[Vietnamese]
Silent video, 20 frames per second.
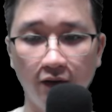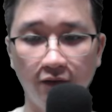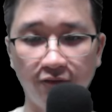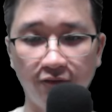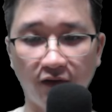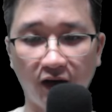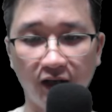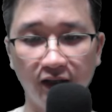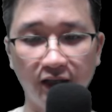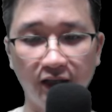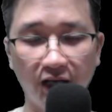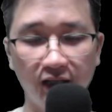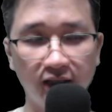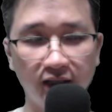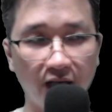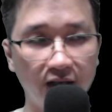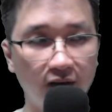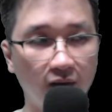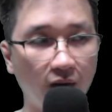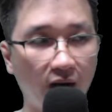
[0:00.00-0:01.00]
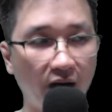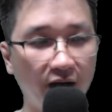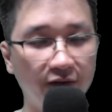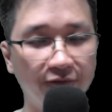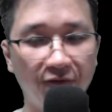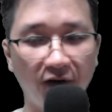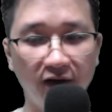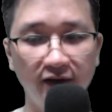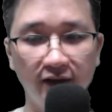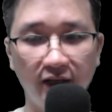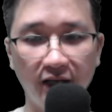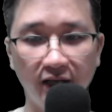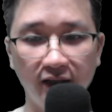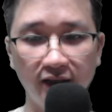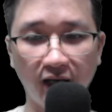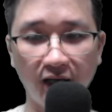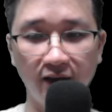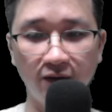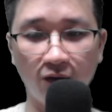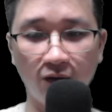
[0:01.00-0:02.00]
Phần Thiên Thần Hoàng, Phần Thiên
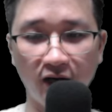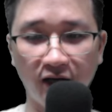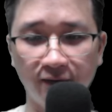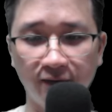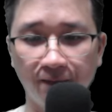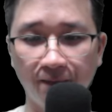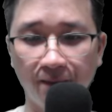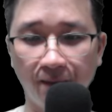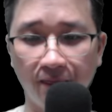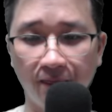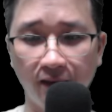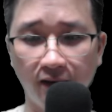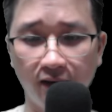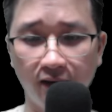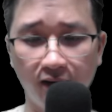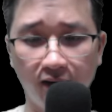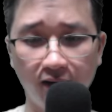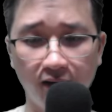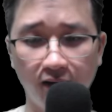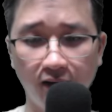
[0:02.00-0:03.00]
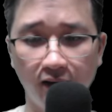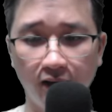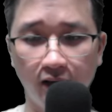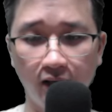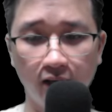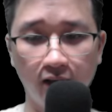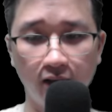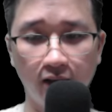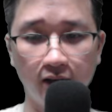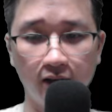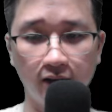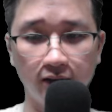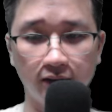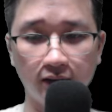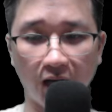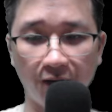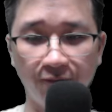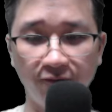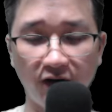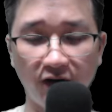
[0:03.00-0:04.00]
Thần Hoàng.
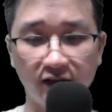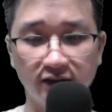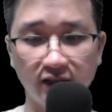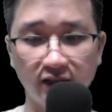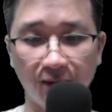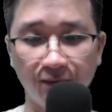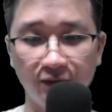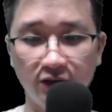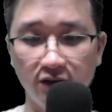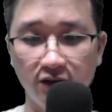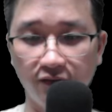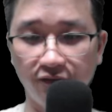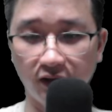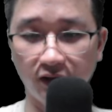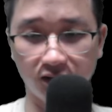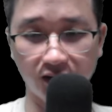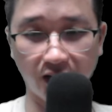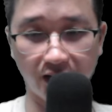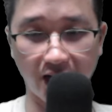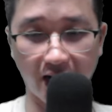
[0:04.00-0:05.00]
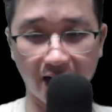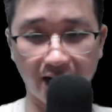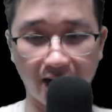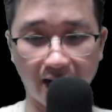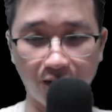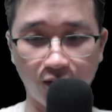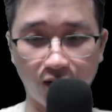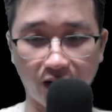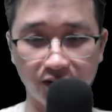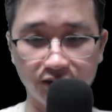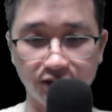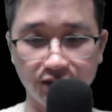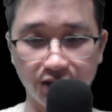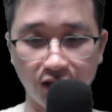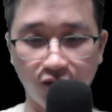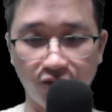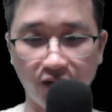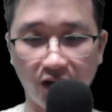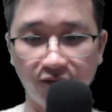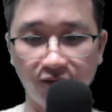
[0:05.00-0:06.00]
8 vạn dặm cương vực tại Đại Hạ Hoàng
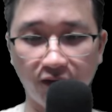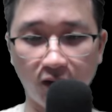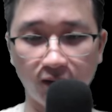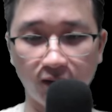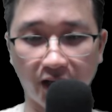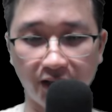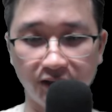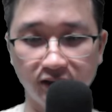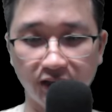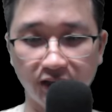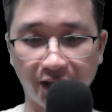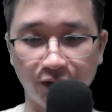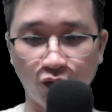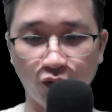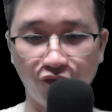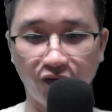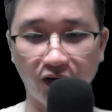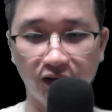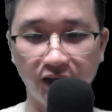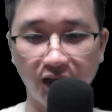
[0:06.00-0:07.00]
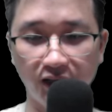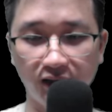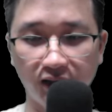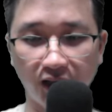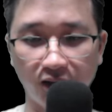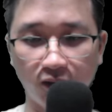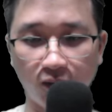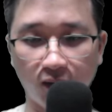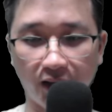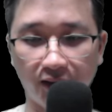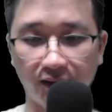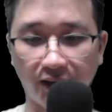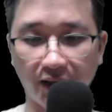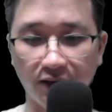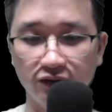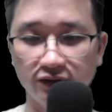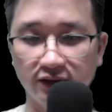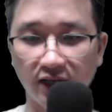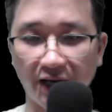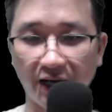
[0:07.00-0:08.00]
Triều vang vọng anh danh của Phần Thiên Thần Hoàng
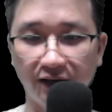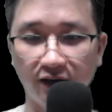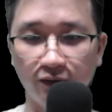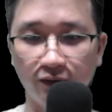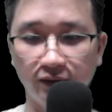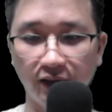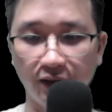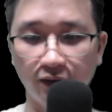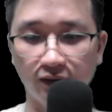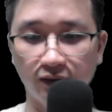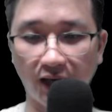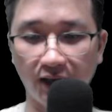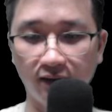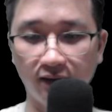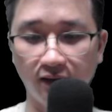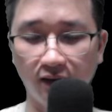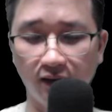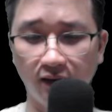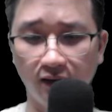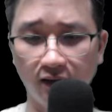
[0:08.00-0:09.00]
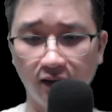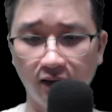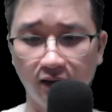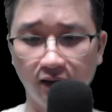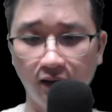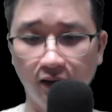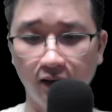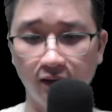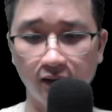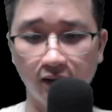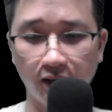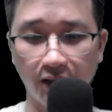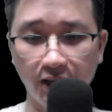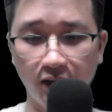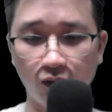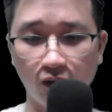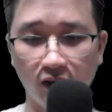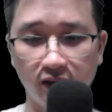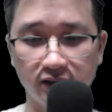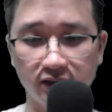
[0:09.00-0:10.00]
kéo dài không tiêu tan. Lý
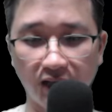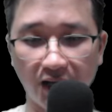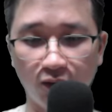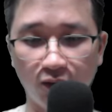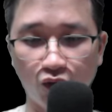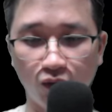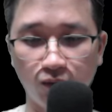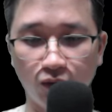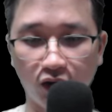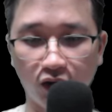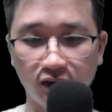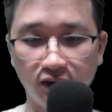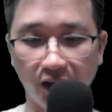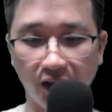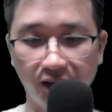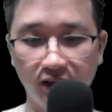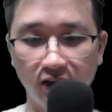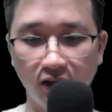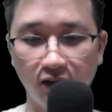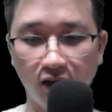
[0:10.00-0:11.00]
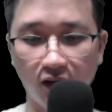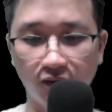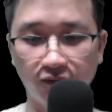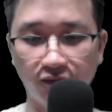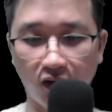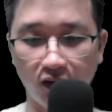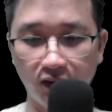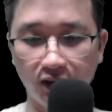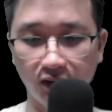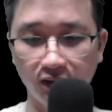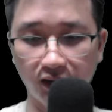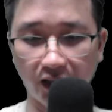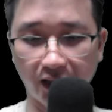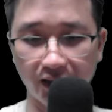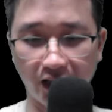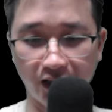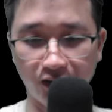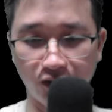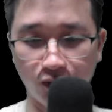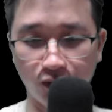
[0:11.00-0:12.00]
Quần Giao cùng bọn người Khương Hồng Võ đứng tại
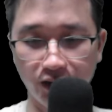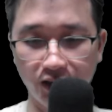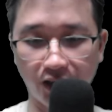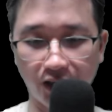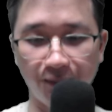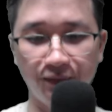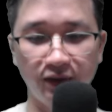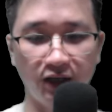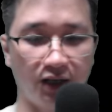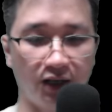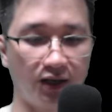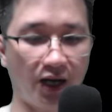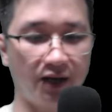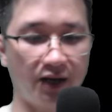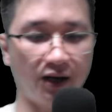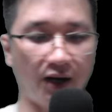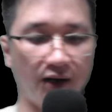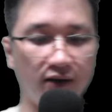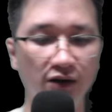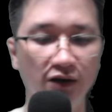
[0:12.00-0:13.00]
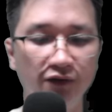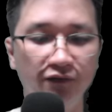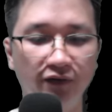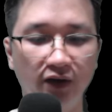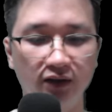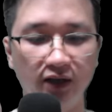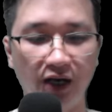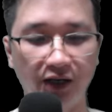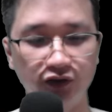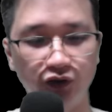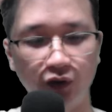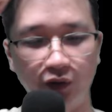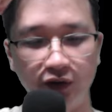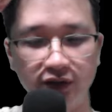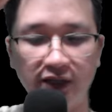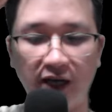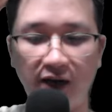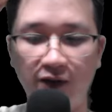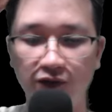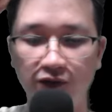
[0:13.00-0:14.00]
đỉnh núi ngắm nhìn Đại Hạ cương vực đang sôi
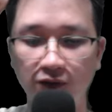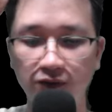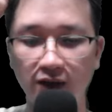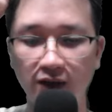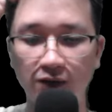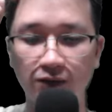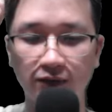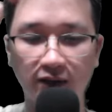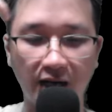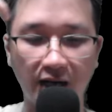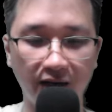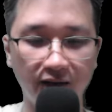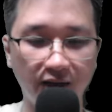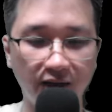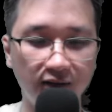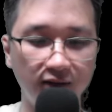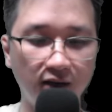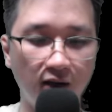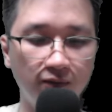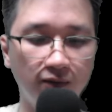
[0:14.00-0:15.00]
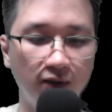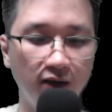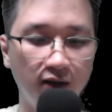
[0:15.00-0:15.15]
trào rung động càng kích động.